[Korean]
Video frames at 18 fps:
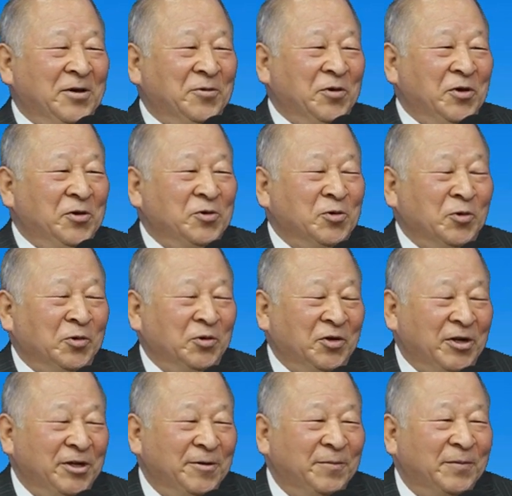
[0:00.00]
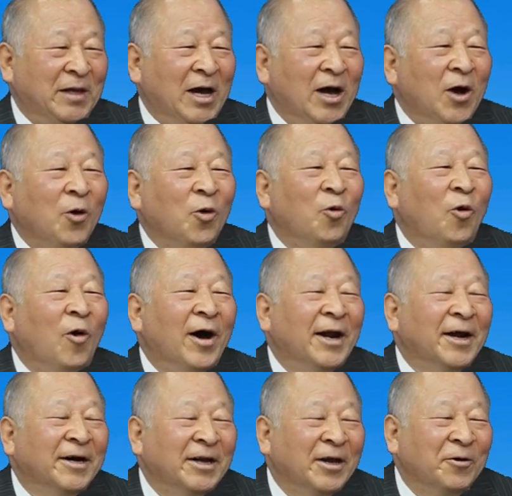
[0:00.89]
우리 종들은 전부 다
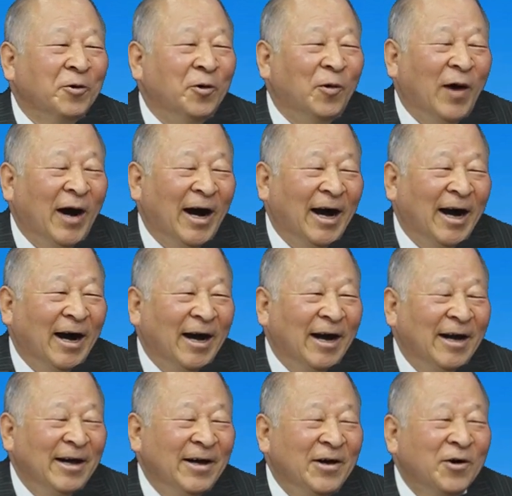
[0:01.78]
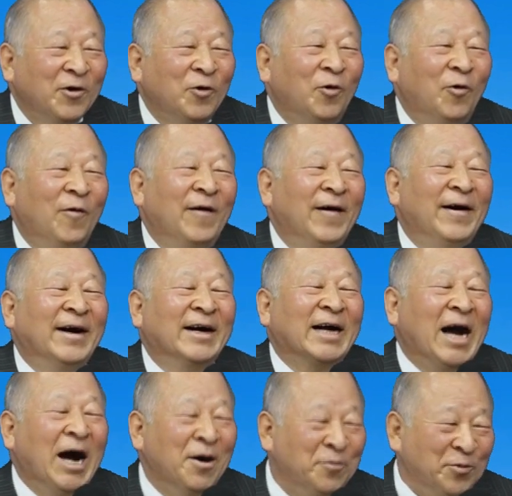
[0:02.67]
고아라 그래 고아 고아
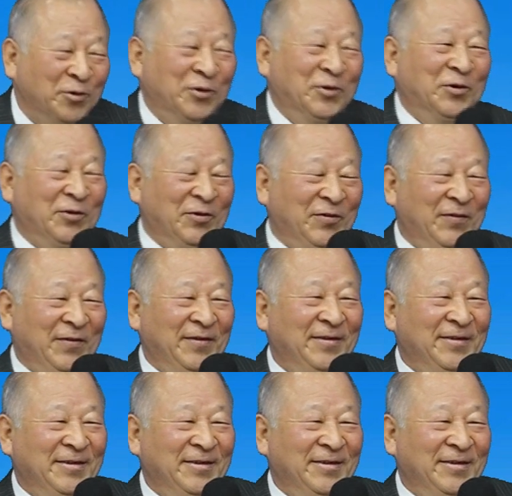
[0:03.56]
가부